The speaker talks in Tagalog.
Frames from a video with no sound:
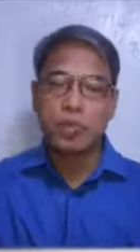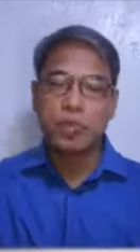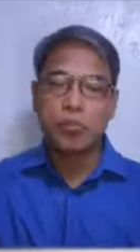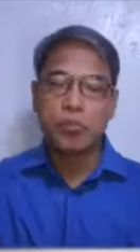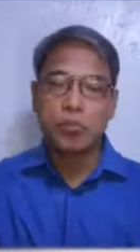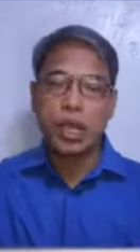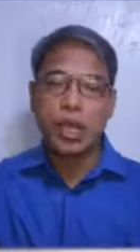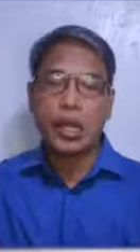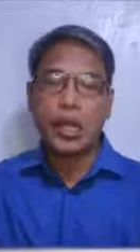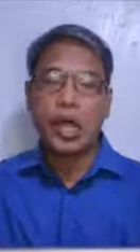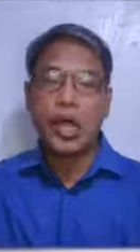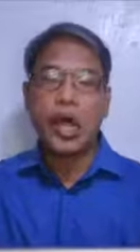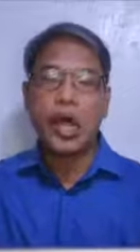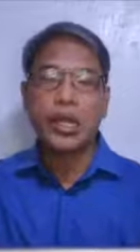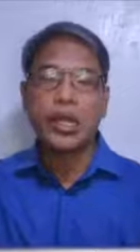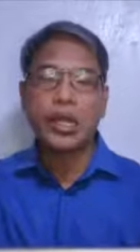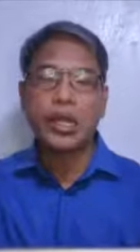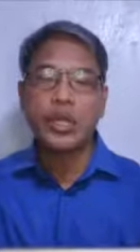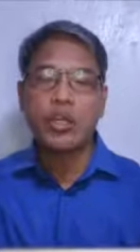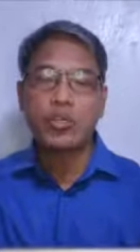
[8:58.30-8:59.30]

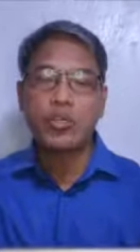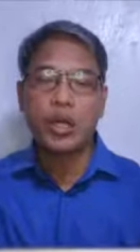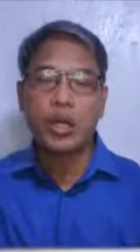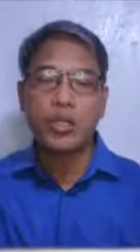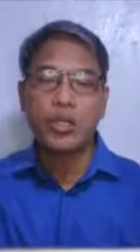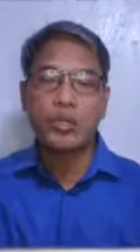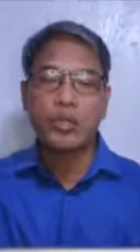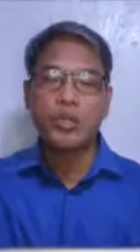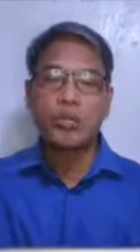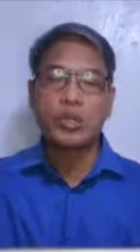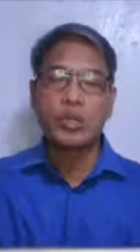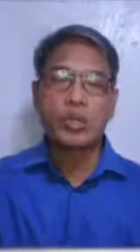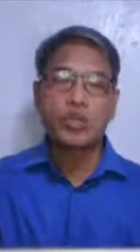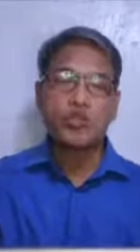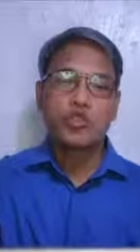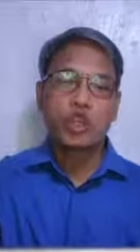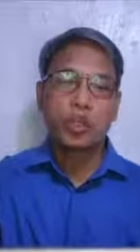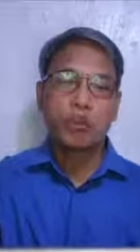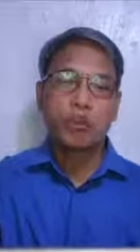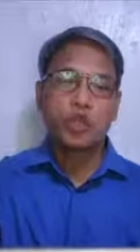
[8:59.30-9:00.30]
Paalahanan ninyo akong
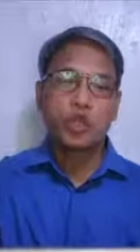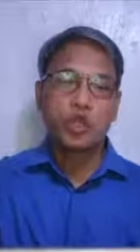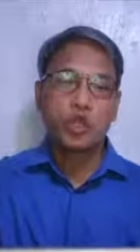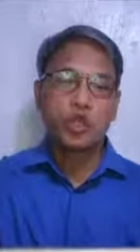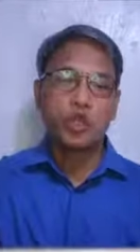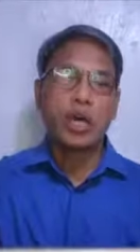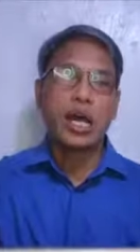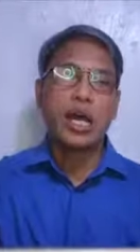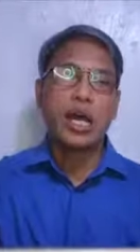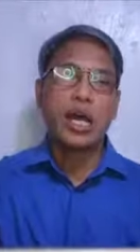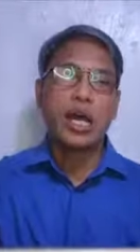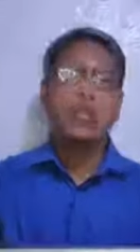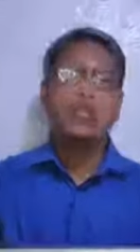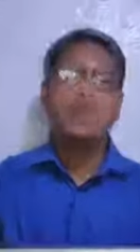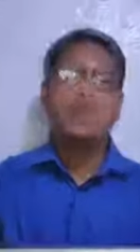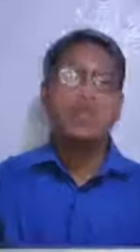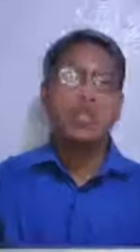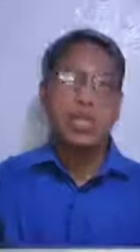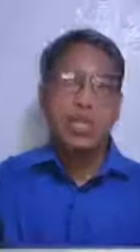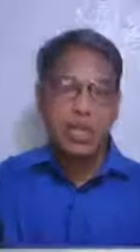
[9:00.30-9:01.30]
sa mundo ay
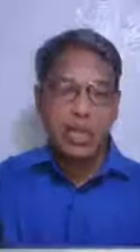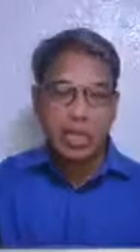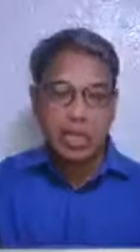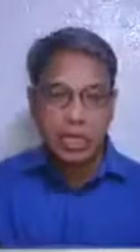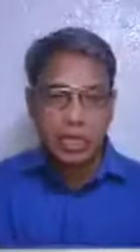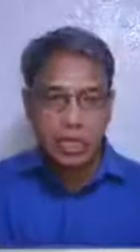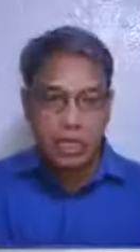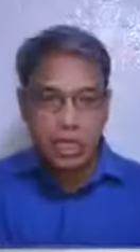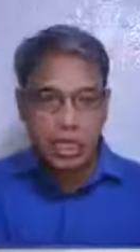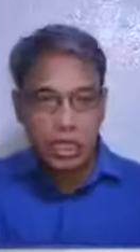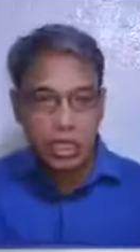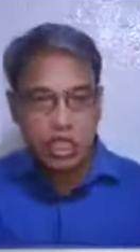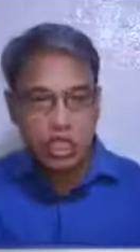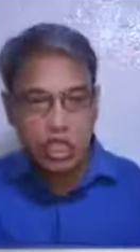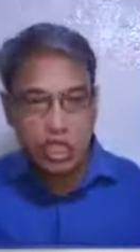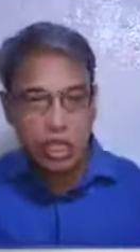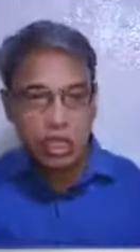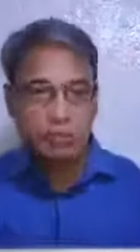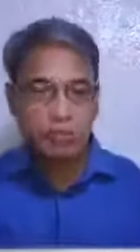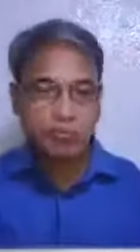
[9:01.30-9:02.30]

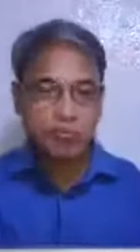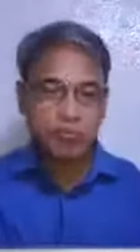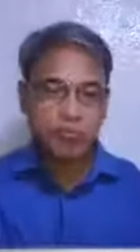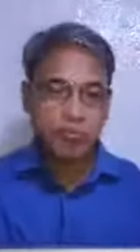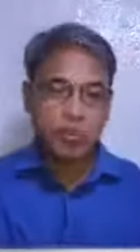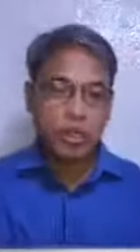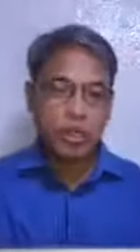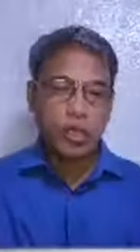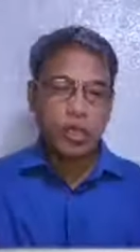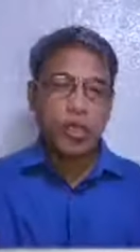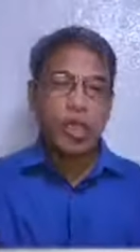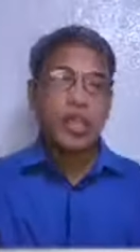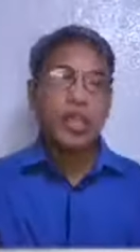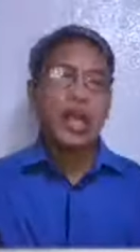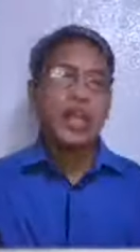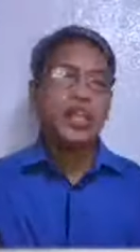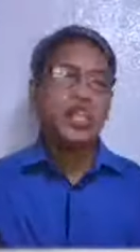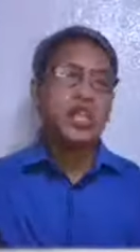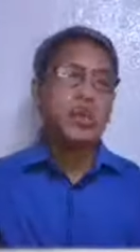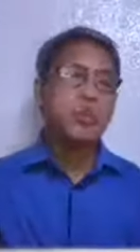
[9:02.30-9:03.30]
lilisan.
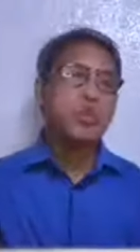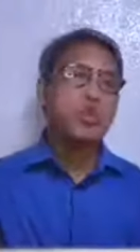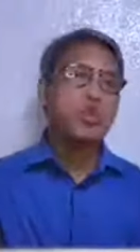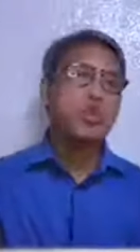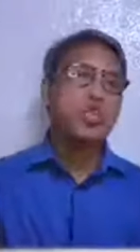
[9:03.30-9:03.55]
Hinati ko po ito sa